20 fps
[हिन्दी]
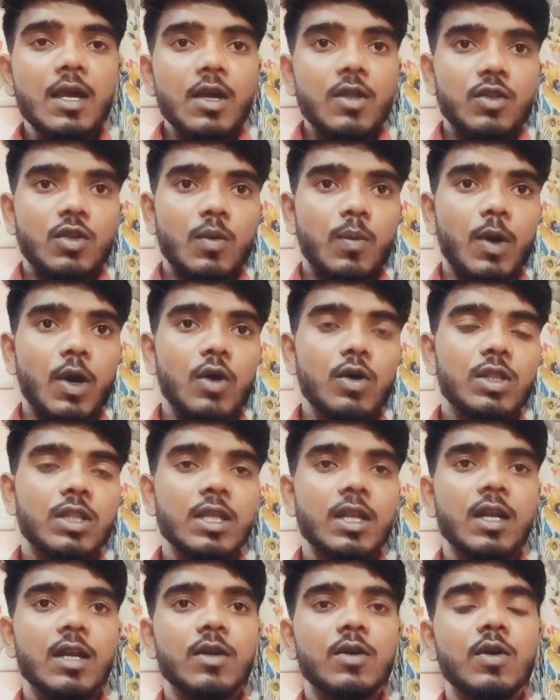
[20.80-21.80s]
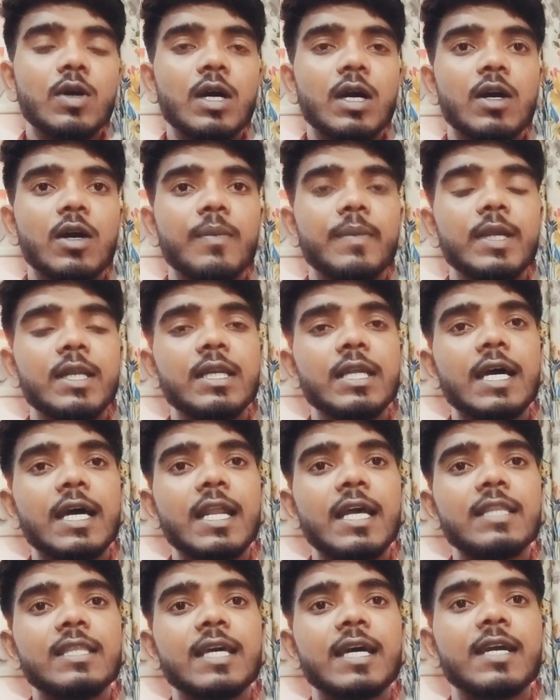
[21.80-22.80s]
तो बहुत से लड़कों का कमेंट आ रहा
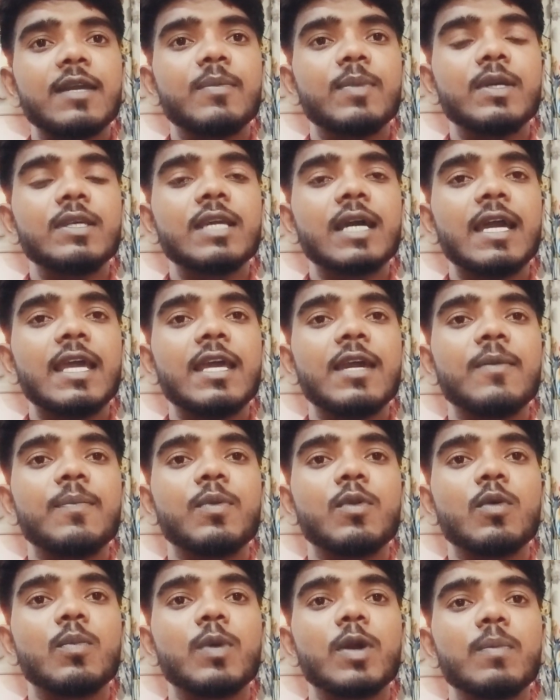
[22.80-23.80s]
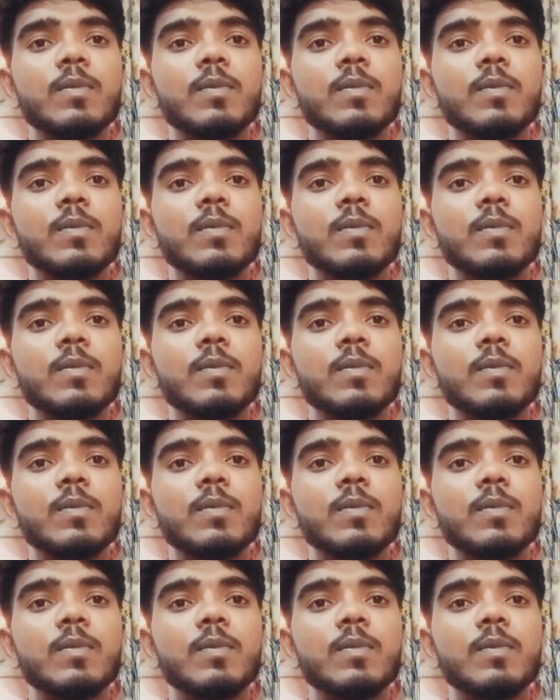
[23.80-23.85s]
था कि भैया एक प्रॉपर